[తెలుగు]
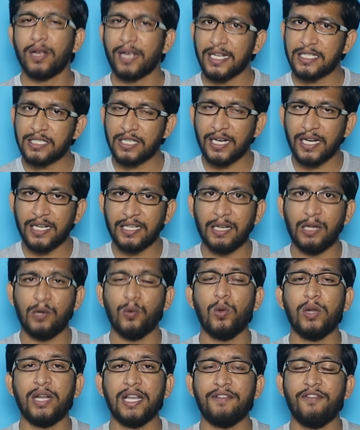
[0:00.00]
ఖచ్చితంగా టీ
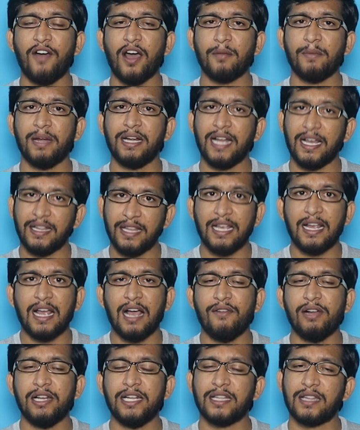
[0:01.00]
ట్వంటీ ఫార్మాట్కి అదే
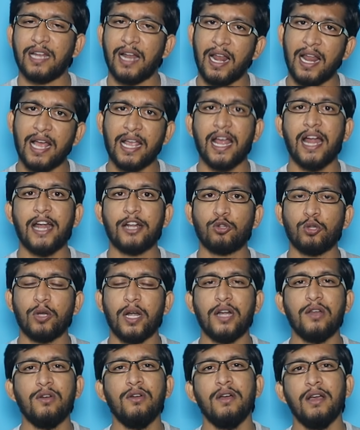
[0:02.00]
కావాలి అతను అలాగే
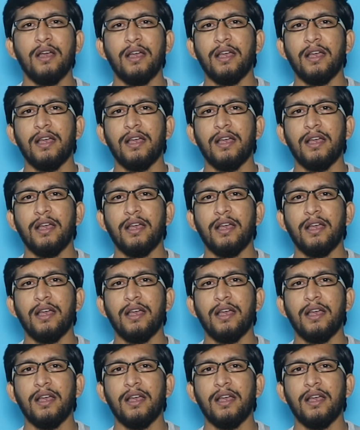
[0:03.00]
ఆడుతున్నాడు